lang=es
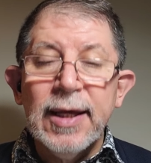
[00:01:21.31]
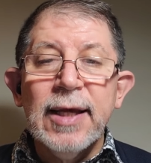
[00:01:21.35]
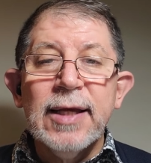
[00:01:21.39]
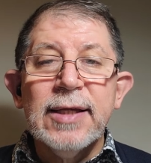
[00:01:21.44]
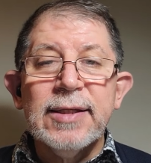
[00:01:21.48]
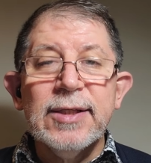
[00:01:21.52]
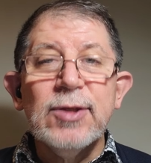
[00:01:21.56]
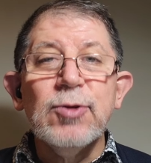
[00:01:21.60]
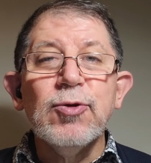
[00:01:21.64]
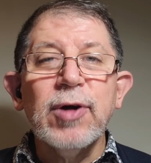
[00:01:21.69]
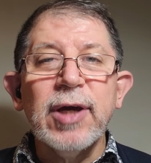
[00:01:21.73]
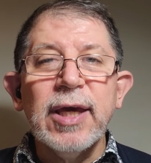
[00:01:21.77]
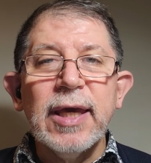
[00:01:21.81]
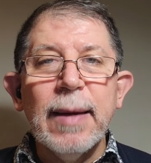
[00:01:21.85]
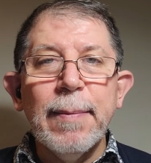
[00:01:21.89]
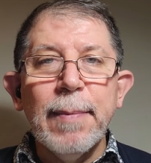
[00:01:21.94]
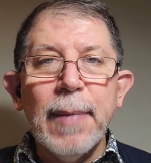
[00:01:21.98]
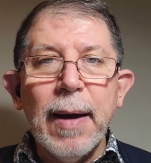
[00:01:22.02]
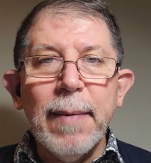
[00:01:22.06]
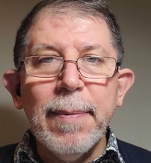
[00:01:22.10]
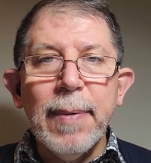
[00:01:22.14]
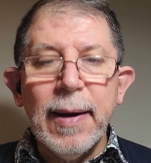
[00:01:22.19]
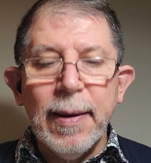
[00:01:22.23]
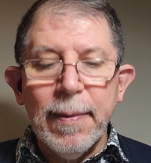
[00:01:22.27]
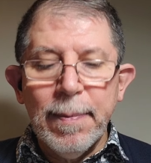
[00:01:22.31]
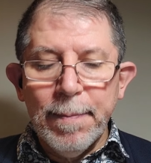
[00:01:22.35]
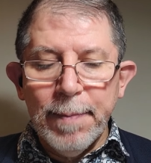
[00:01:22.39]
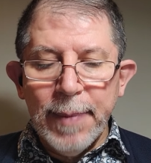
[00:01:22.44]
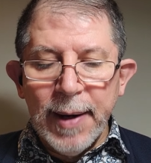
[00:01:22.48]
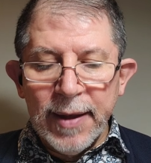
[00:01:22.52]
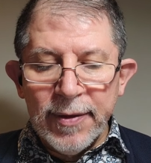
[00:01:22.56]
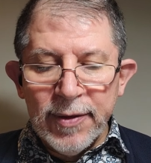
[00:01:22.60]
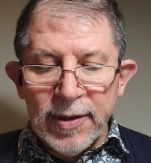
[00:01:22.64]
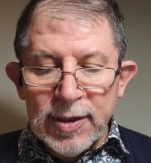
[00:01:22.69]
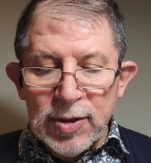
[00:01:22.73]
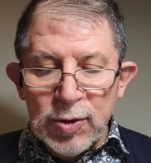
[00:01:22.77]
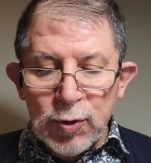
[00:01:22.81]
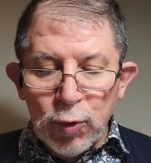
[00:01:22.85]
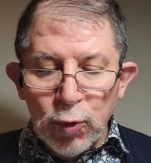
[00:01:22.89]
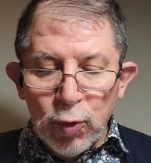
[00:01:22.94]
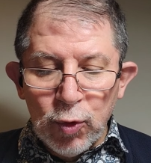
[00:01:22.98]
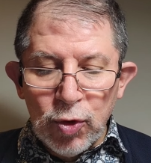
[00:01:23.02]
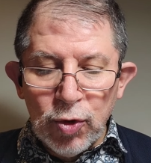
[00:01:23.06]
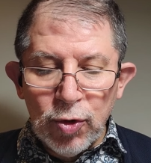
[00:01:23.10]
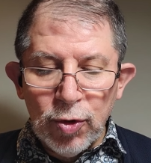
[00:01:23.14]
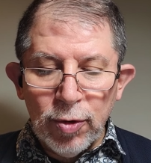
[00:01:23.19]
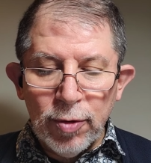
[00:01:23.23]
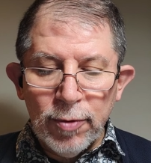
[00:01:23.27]
sino que llamaba Padre
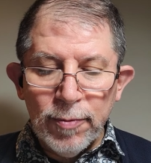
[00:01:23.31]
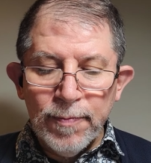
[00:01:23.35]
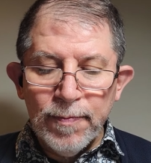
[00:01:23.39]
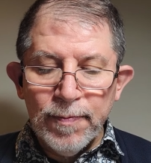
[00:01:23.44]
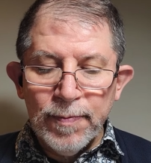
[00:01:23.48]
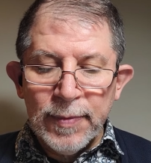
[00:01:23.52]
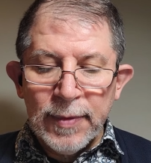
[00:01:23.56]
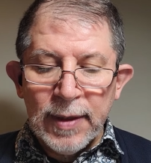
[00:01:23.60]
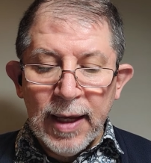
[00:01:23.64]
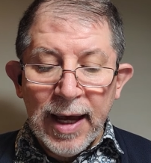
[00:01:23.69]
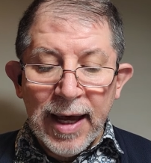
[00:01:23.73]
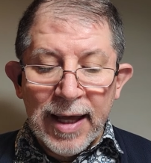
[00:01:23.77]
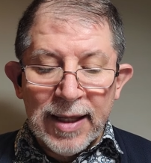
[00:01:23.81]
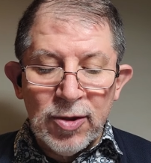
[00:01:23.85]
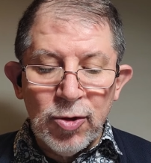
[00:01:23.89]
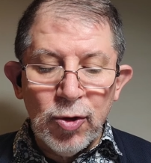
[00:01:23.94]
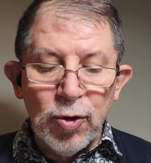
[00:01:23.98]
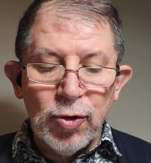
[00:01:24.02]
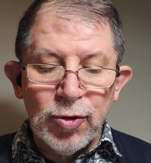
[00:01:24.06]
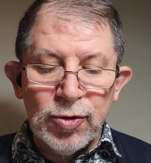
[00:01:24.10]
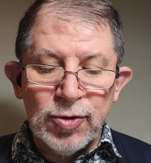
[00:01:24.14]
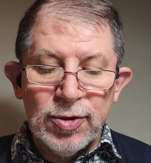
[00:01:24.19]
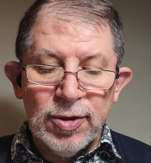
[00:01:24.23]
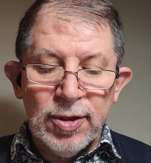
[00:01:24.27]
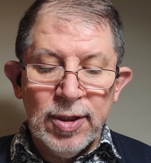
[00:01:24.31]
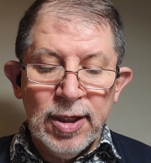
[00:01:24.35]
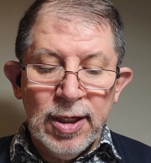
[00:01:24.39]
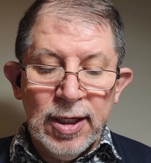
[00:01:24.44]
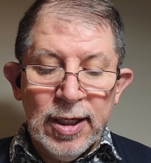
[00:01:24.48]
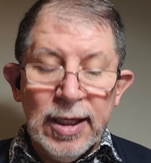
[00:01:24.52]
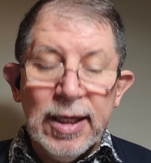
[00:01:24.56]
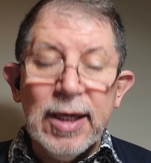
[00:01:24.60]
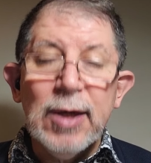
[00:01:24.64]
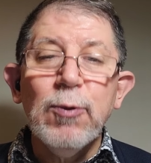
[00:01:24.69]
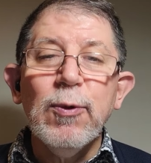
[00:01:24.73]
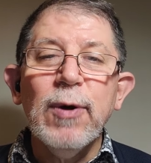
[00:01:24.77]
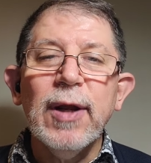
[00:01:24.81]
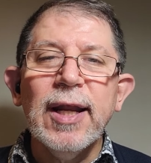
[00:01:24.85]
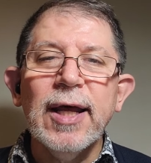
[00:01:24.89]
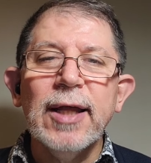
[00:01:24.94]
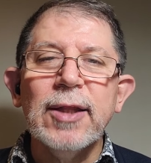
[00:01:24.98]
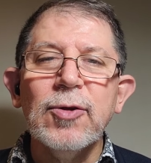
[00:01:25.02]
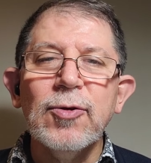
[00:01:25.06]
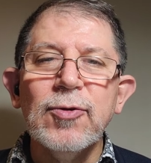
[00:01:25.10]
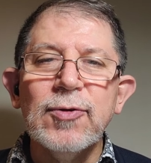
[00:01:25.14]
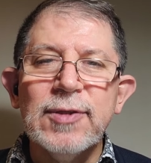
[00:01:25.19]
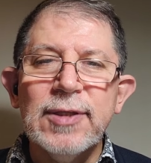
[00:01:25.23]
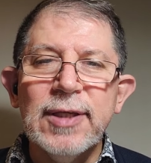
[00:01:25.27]
suyo a Dios,
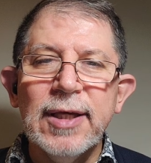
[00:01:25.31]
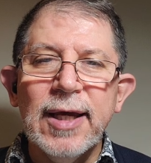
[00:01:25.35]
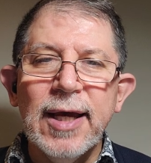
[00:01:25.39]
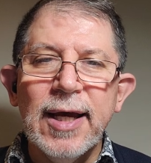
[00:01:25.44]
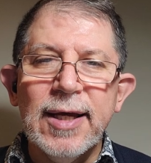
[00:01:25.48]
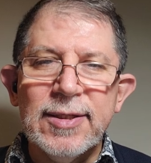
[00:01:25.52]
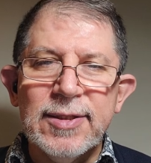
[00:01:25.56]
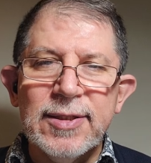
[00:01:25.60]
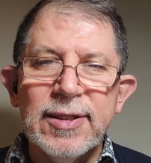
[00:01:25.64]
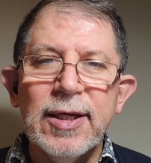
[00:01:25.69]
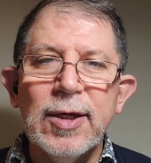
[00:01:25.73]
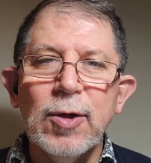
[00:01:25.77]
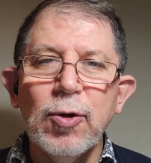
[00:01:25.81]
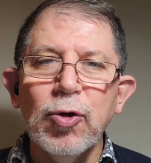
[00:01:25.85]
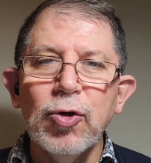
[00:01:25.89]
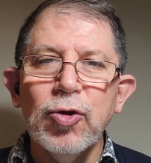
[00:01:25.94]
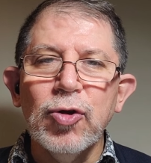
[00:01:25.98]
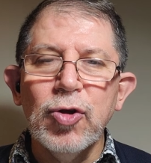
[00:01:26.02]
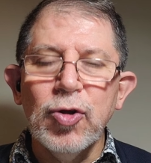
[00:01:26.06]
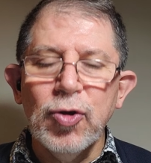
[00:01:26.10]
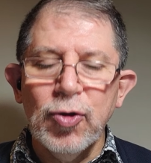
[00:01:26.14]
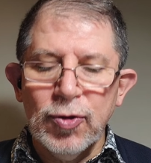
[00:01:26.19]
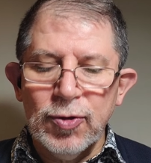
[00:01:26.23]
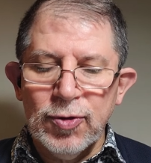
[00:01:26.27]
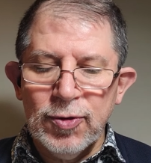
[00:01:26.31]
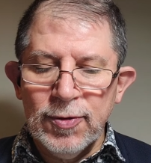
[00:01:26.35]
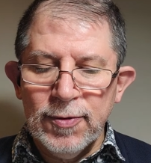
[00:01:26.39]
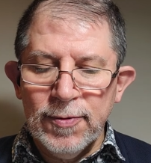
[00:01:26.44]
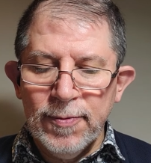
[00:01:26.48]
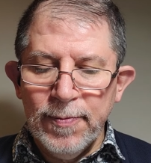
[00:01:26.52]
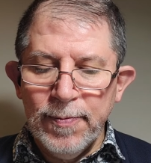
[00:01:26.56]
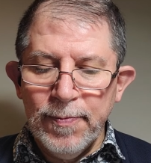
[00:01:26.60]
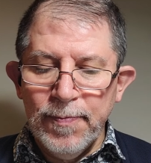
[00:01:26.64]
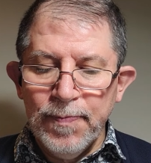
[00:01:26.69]
igualándose así con Dios.